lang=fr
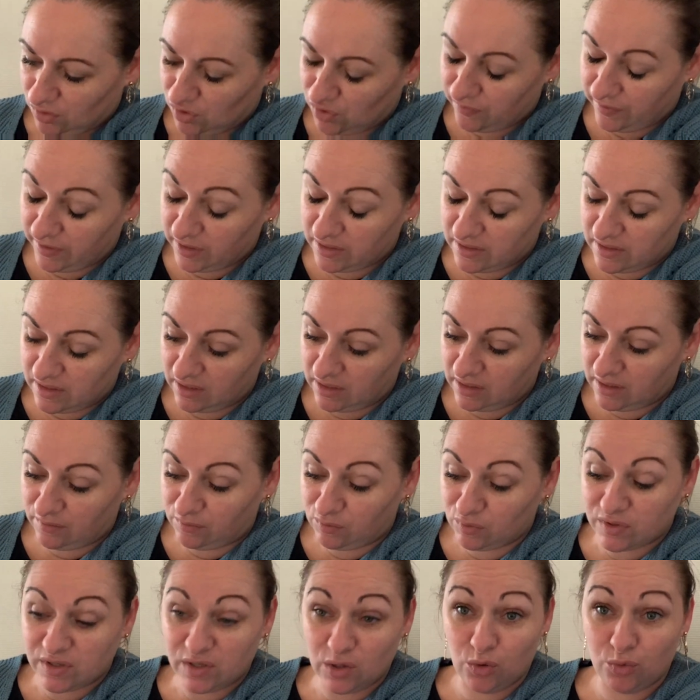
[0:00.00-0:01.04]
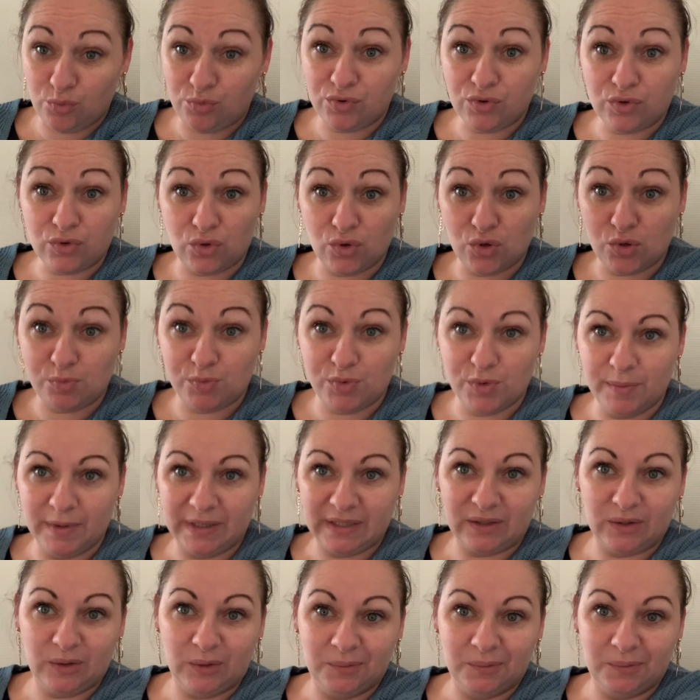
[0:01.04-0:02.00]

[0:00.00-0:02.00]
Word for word: je vais essayer d'avancer le plus que je peux maintenant.